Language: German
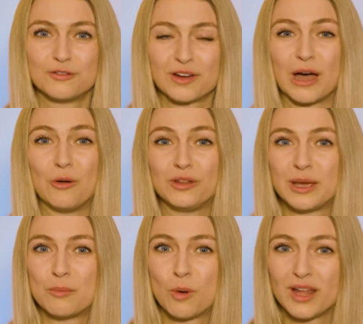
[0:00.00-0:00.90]
Frauen
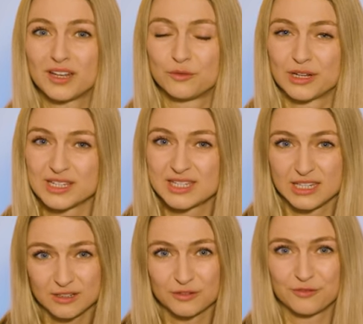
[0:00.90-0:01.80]
ermordet worden
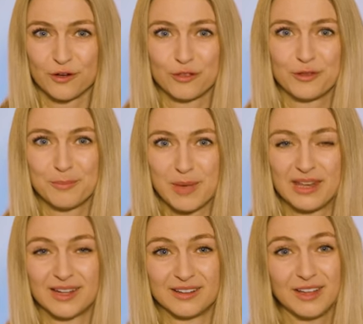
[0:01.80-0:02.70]
sind von
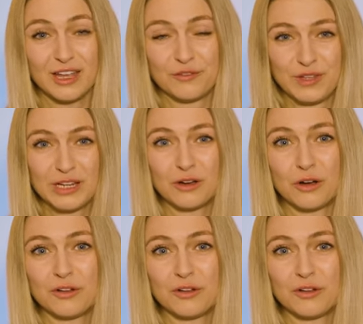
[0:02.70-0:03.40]
Männern. Wir